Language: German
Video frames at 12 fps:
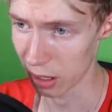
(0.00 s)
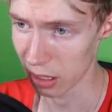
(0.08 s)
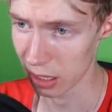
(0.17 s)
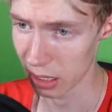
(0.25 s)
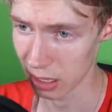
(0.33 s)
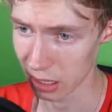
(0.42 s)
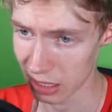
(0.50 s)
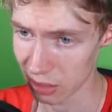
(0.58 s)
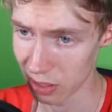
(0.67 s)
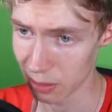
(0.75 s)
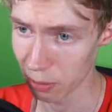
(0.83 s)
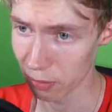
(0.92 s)
in der ich ganz
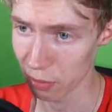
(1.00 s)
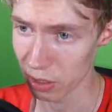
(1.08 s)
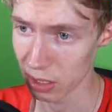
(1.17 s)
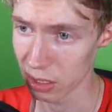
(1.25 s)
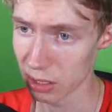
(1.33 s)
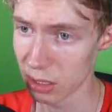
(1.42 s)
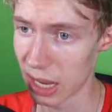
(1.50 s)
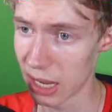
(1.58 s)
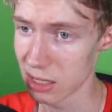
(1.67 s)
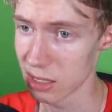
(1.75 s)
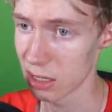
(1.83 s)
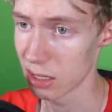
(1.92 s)
viele Prüfungen
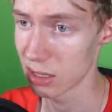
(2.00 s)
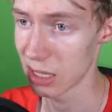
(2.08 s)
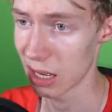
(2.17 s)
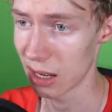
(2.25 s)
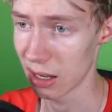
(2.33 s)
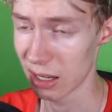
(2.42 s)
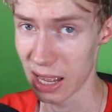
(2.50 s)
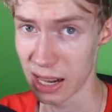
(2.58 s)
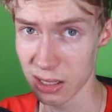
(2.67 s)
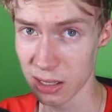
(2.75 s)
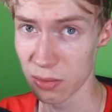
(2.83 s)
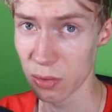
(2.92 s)
hatte, sehr
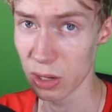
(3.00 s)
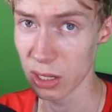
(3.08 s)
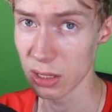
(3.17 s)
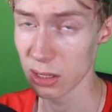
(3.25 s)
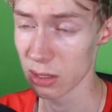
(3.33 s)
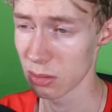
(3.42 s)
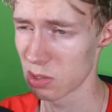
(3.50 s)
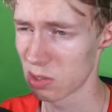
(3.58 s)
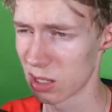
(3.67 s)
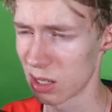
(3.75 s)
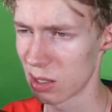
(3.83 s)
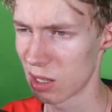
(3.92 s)
erkältet wurde,
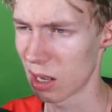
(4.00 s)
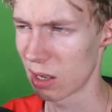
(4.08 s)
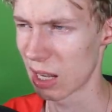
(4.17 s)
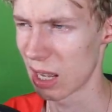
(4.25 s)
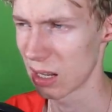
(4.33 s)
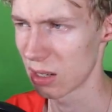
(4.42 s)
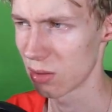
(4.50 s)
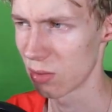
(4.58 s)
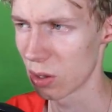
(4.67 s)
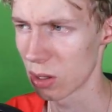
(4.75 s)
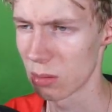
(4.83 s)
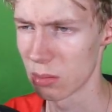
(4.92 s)
also äh, sehr erkältet
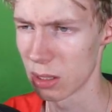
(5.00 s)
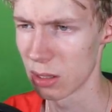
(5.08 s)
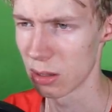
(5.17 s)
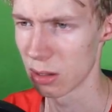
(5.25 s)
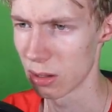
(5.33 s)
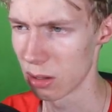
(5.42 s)
worden bin.